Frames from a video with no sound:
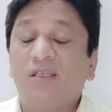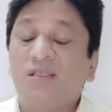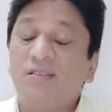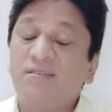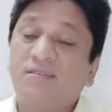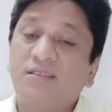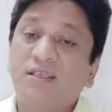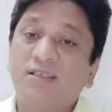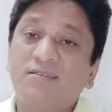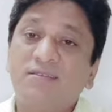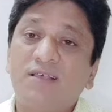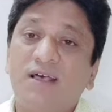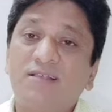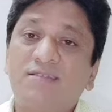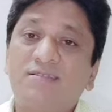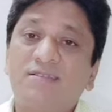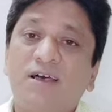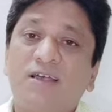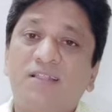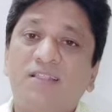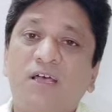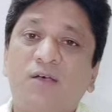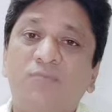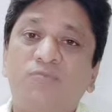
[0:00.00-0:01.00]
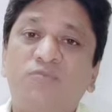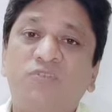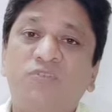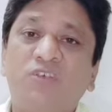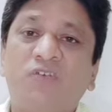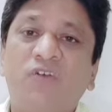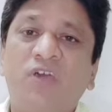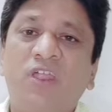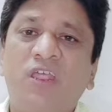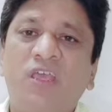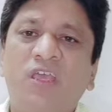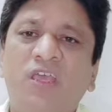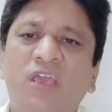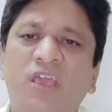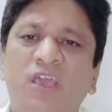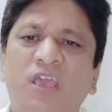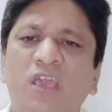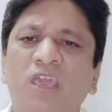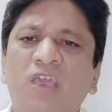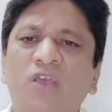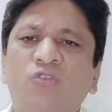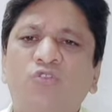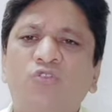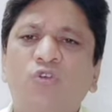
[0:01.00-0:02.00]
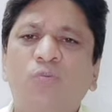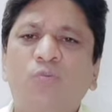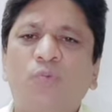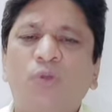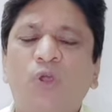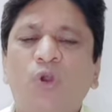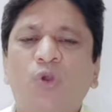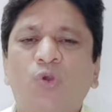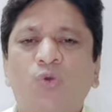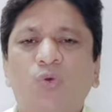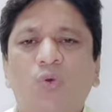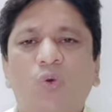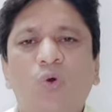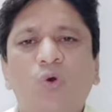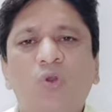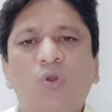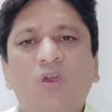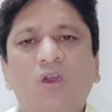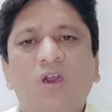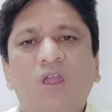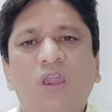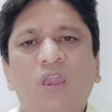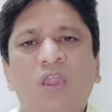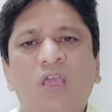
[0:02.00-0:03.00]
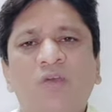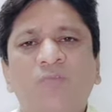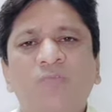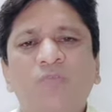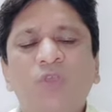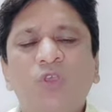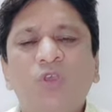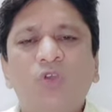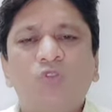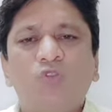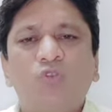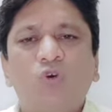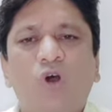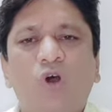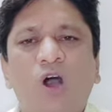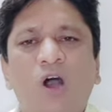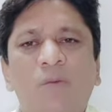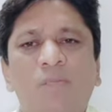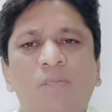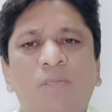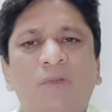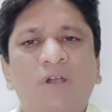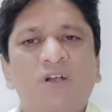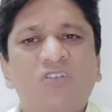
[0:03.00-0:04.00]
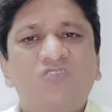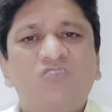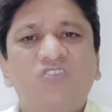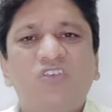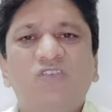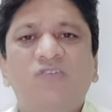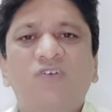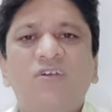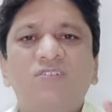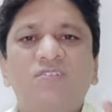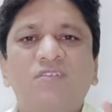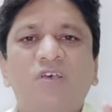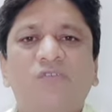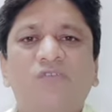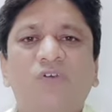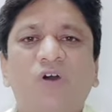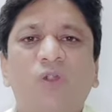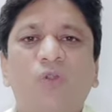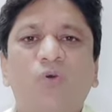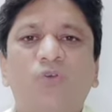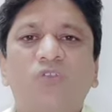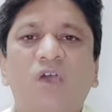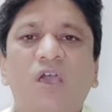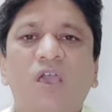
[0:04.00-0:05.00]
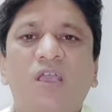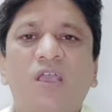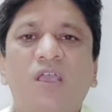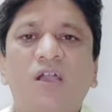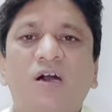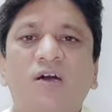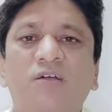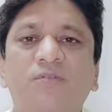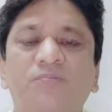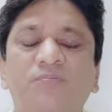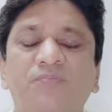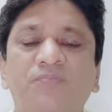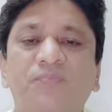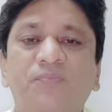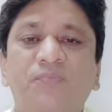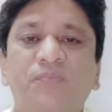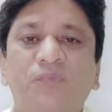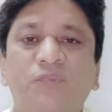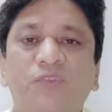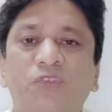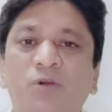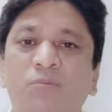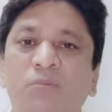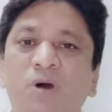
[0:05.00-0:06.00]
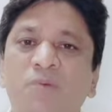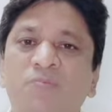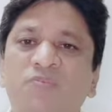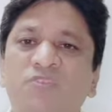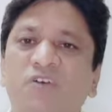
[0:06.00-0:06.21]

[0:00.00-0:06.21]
इसके साथ साथ आप सवेरे के एक दो प्रयोग और कर लें तो आपका जीवन सफल हो जाएगा जब आप